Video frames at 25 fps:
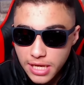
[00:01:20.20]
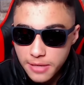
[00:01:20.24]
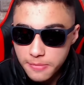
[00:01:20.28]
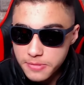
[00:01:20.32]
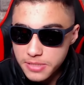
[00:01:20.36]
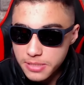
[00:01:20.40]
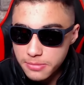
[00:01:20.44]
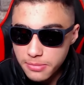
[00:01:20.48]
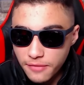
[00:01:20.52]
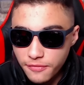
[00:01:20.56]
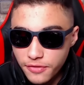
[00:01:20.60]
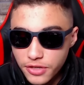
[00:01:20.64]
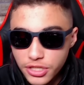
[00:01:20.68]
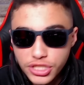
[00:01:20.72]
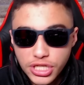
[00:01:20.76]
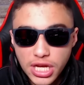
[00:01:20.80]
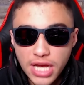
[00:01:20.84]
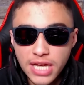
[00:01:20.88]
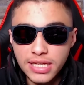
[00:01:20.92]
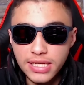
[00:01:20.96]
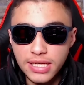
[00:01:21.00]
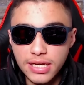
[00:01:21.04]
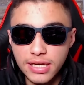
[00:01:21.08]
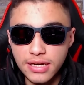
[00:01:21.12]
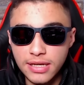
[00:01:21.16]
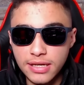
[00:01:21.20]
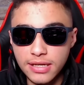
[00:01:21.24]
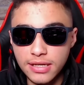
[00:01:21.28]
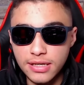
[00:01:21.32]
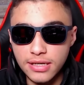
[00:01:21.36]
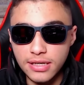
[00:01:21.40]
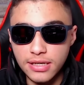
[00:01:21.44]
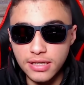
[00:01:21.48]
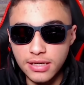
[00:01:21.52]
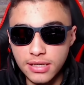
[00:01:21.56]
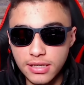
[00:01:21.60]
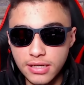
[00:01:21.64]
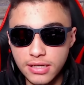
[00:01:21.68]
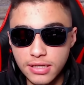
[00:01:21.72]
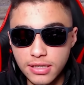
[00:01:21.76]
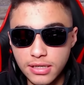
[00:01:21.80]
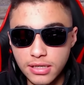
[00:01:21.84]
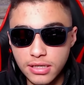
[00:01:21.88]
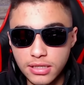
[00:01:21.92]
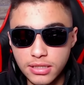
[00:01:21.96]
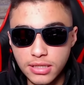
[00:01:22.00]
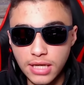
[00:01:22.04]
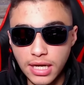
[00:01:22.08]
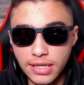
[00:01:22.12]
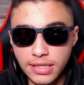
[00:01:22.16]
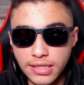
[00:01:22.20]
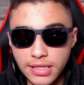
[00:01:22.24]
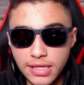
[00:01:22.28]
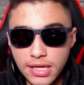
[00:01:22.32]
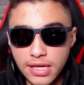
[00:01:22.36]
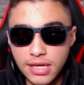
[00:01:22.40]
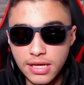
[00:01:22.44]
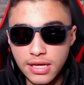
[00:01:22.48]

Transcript: الجبس ما فيش اي يعني